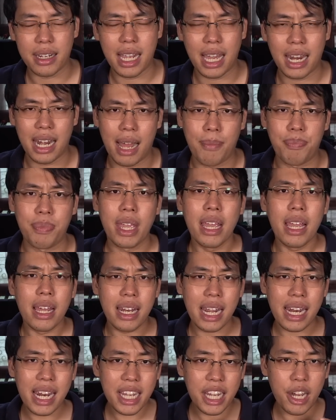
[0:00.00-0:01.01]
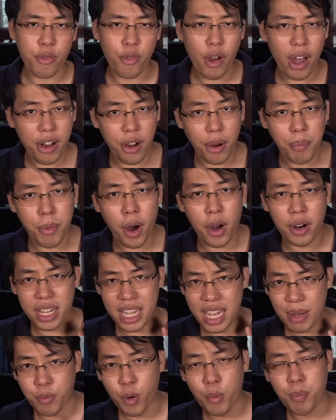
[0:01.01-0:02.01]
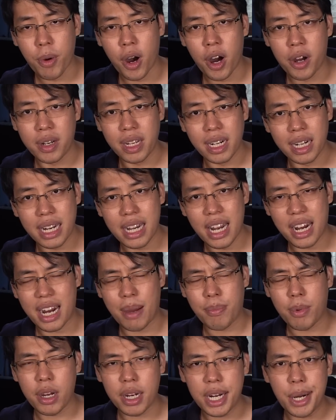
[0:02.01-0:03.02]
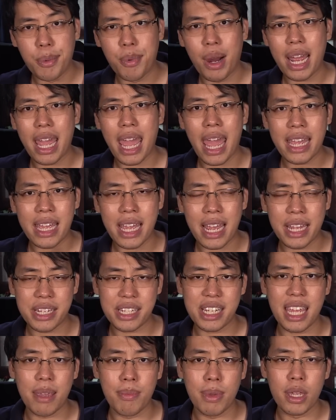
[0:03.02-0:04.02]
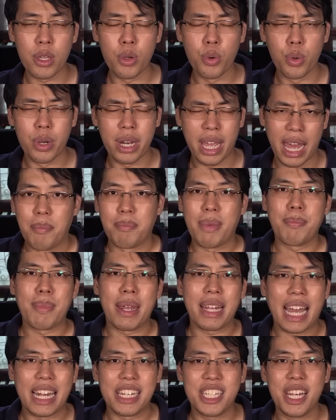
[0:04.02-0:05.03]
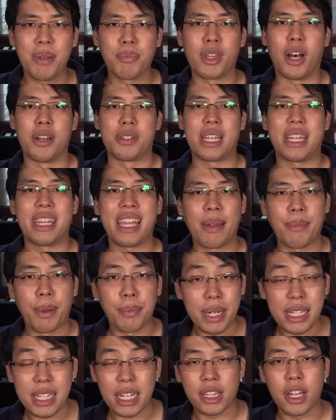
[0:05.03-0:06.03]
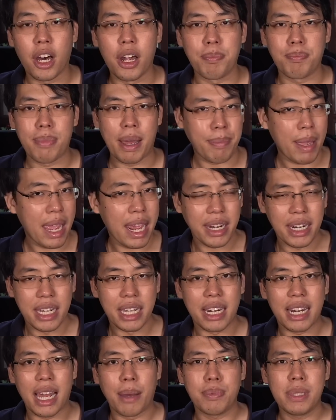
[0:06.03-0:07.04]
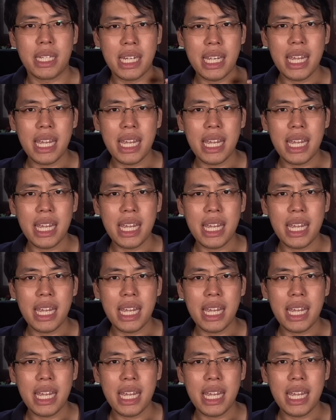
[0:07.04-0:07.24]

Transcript: นะครับ และถ้าเกิดว่าเรามองในอีกมุมมองหนึ่งเลยนะครับ ก็คือว่า AES EBU เนี่ยมันเป็นการเชื่อมต่อสัญญาณแบบดิจิตอลประเภทหนึ่งครับ